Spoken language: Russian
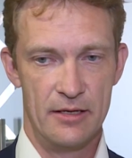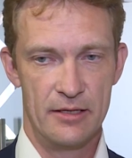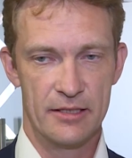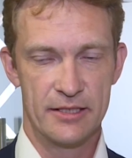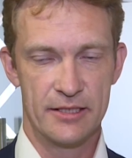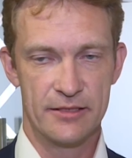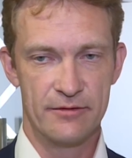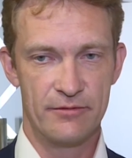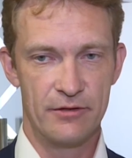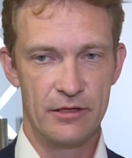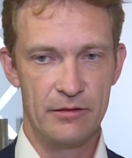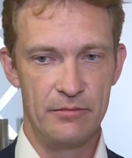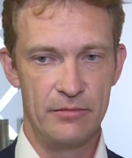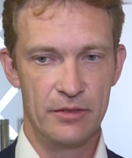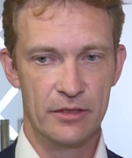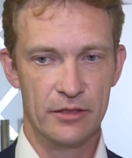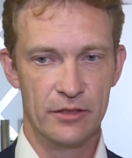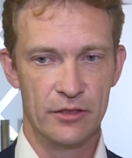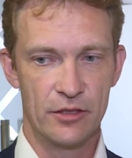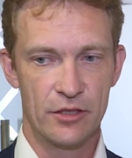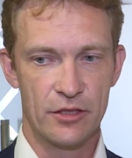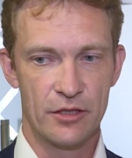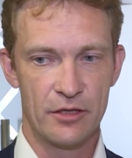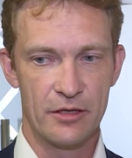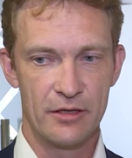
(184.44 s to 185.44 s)

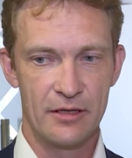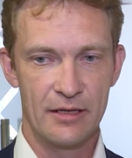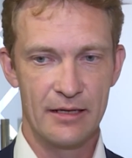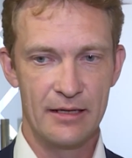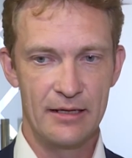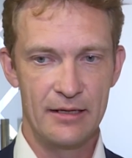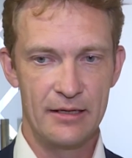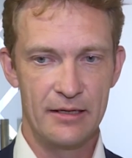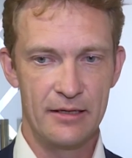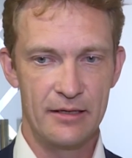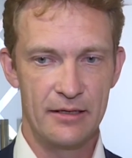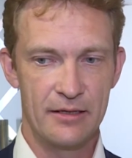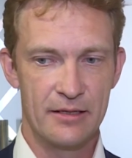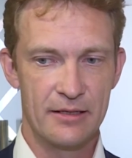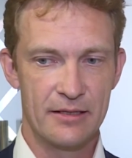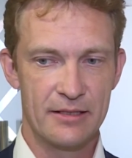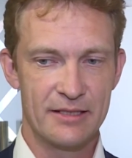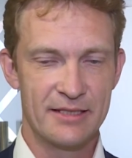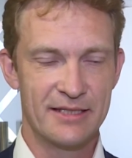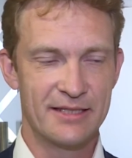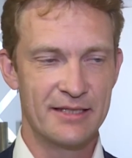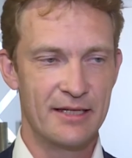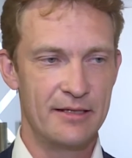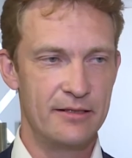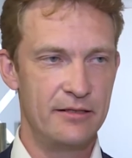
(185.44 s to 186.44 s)
современных реалий, с
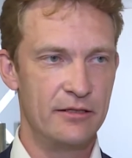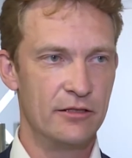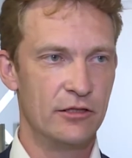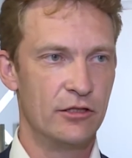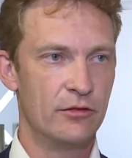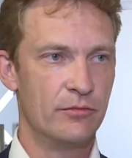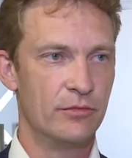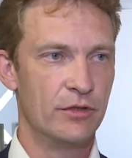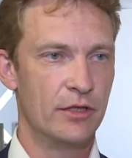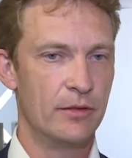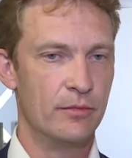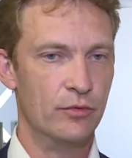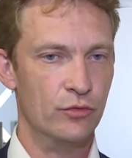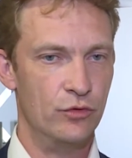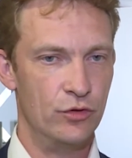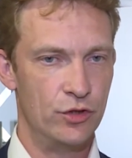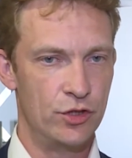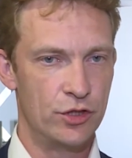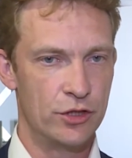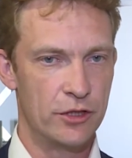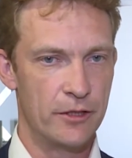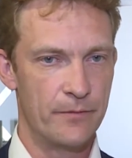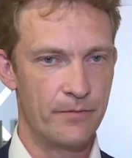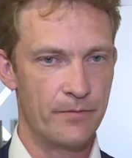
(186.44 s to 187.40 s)
заделом на будущее.